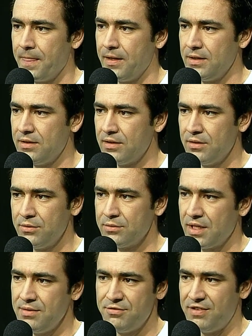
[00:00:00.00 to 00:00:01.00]
Então,
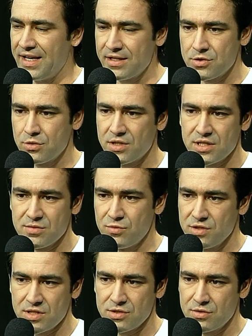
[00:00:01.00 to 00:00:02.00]
tem várias outras
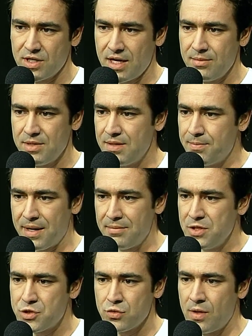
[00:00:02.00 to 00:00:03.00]
músicas do KM que para
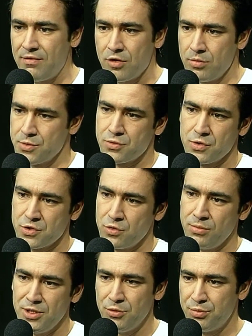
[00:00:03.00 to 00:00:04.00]
mim soava como se fosse
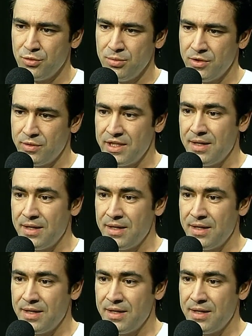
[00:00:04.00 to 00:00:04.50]
domínio público.